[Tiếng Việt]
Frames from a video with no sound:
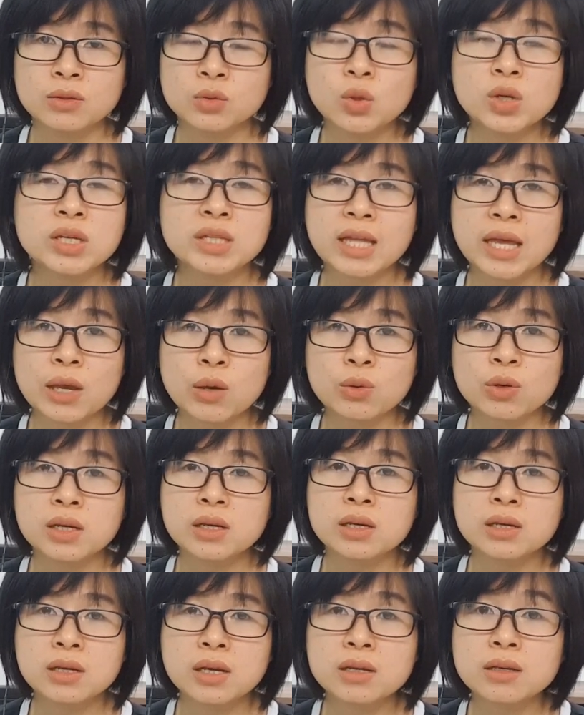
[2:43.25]
Tùy theo
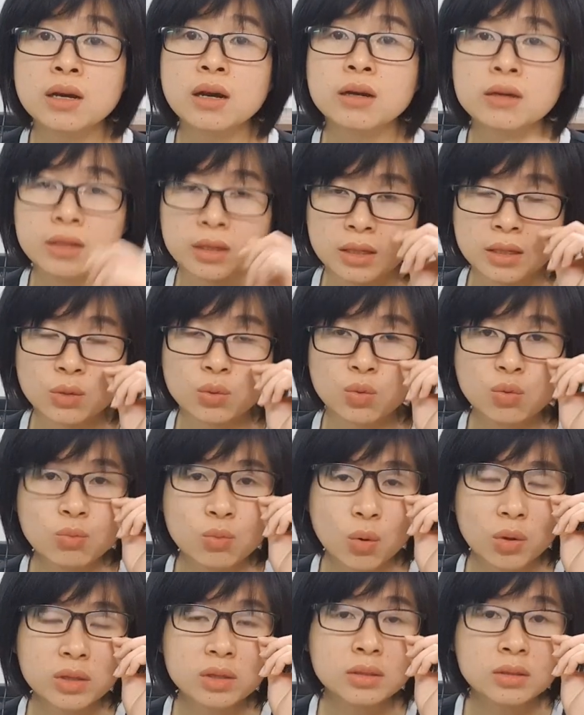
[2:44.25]
cái cơ địa của
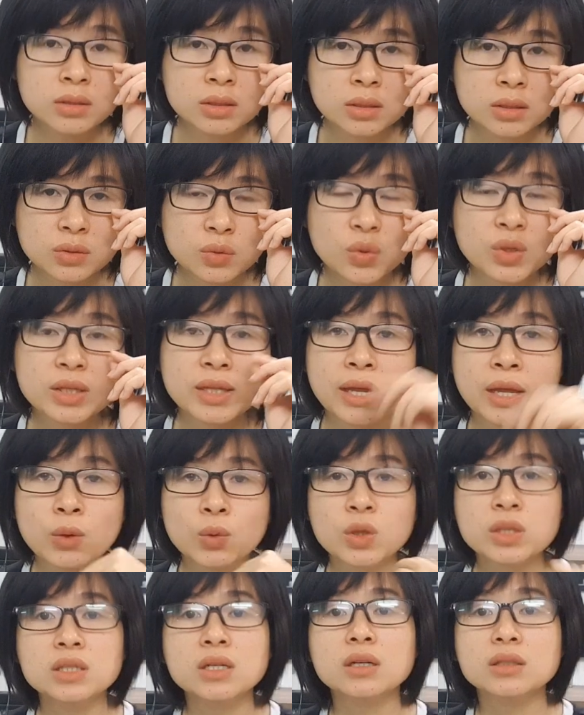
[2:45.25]
mỗi người, tùy
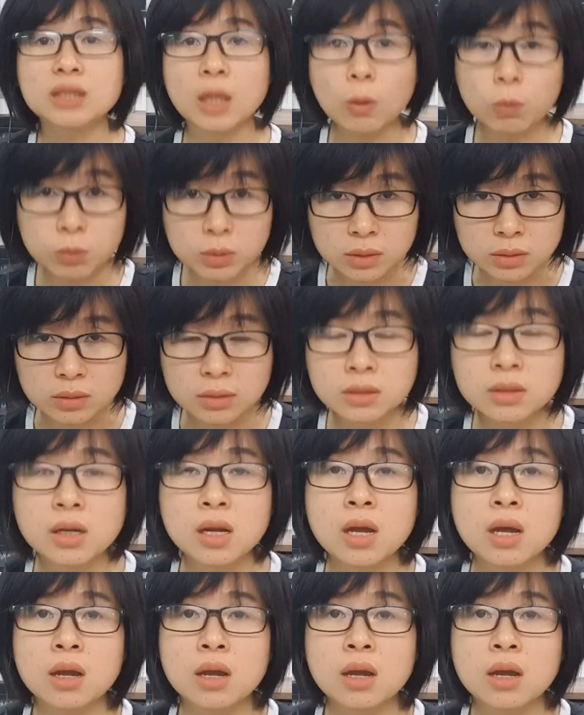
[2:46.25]
theo cái chất tóc nữa.